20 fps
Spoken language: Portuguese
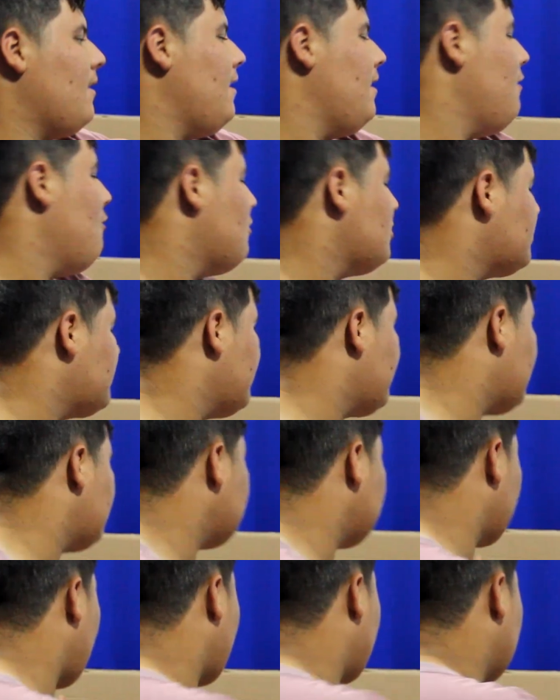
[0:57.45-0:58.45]
E hoje o que, que a
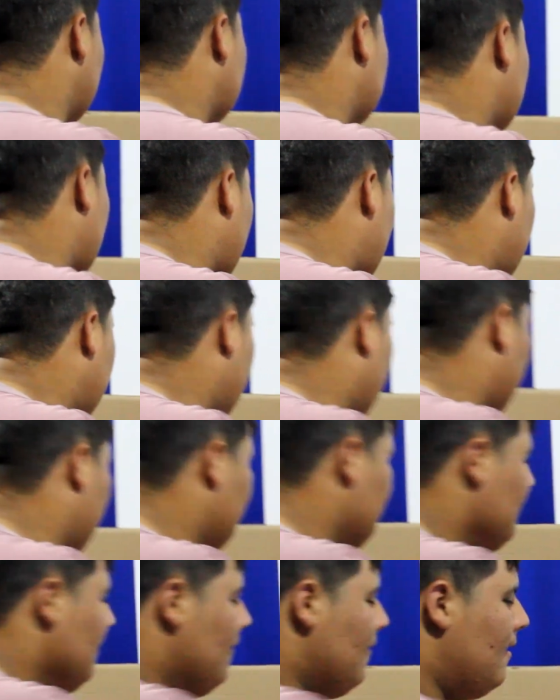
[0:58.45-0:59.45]
gente vai fazer com os papelão?
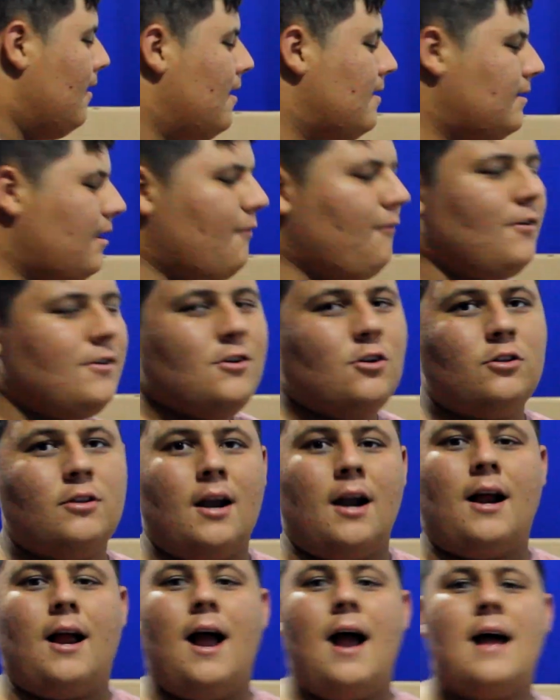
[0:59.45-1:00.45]
Você vai fazer
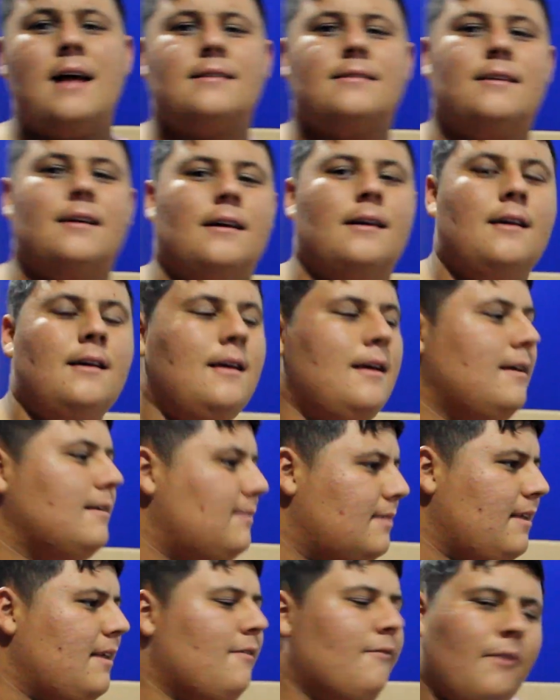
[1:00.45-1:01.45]
outra casa?
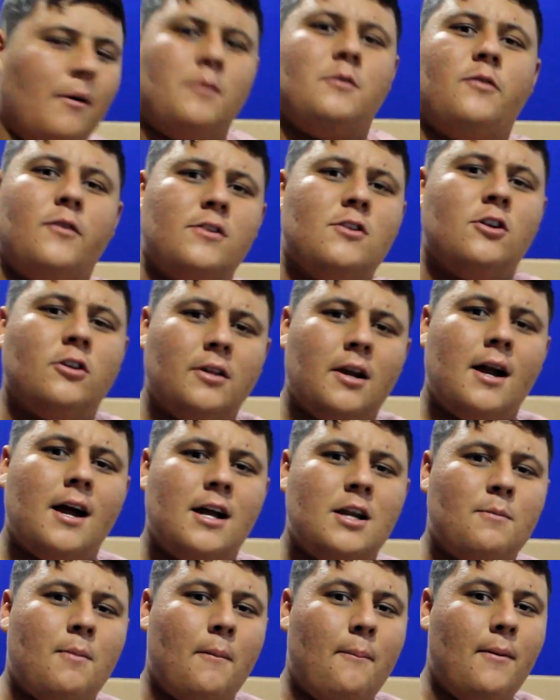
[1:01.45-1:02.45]
Sim, vamos fazer outra
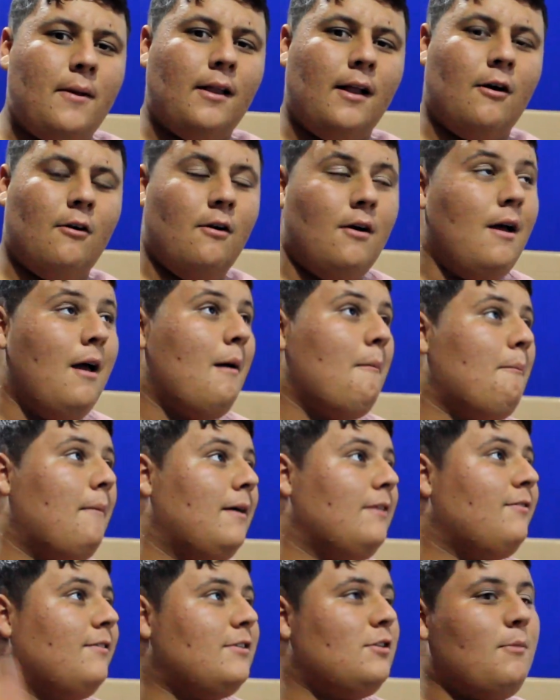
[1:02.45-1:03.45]
casa de papelão,
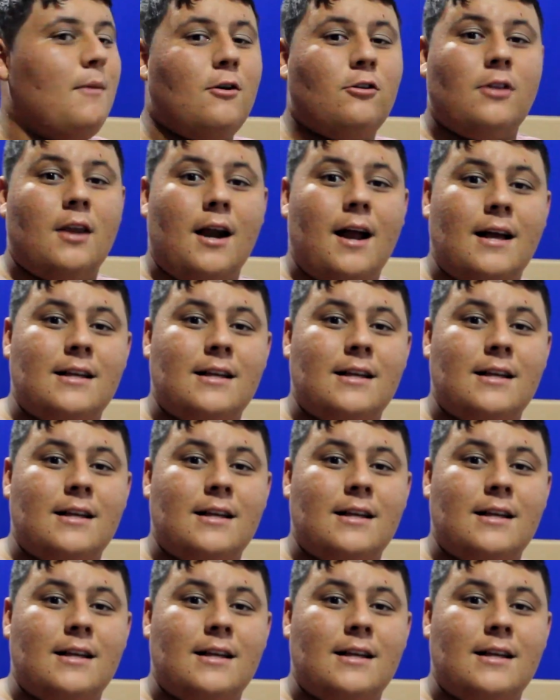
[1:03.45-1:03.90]
mas vai ser uma outra